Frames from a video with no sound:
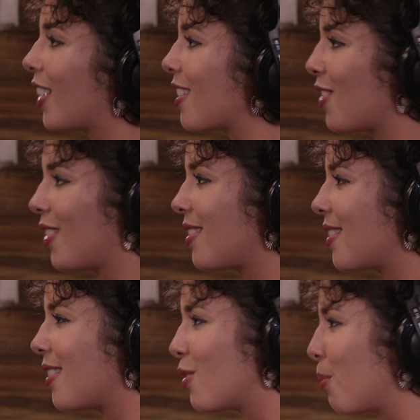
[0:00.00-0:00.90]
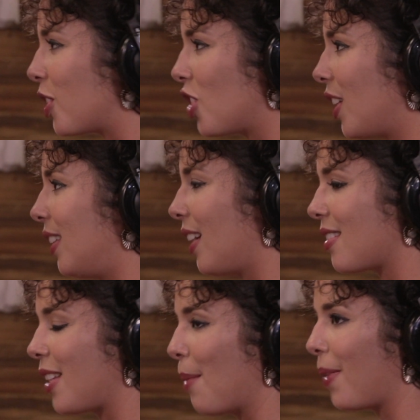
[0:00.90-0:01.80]
canciones desde súper chiquita.
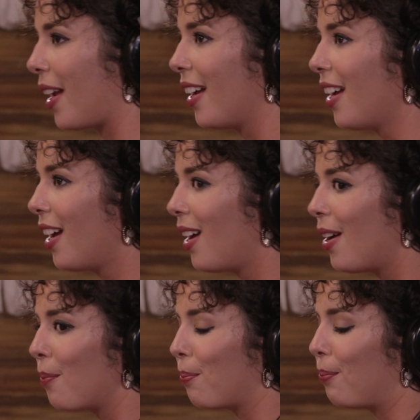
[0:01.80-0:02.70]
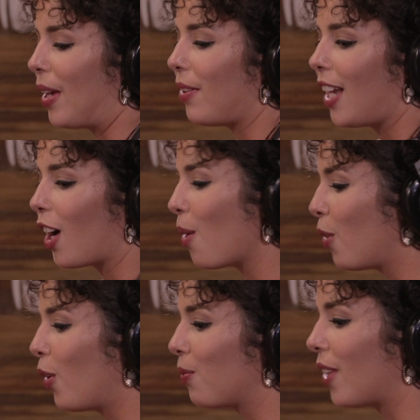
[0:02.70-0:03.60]
Siempre me veía
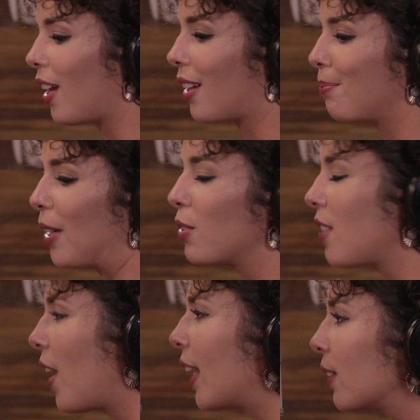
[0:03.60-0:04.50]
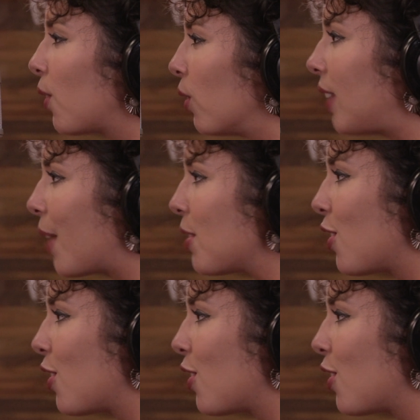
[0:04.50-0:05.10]
como, eh, me gustaba contar mis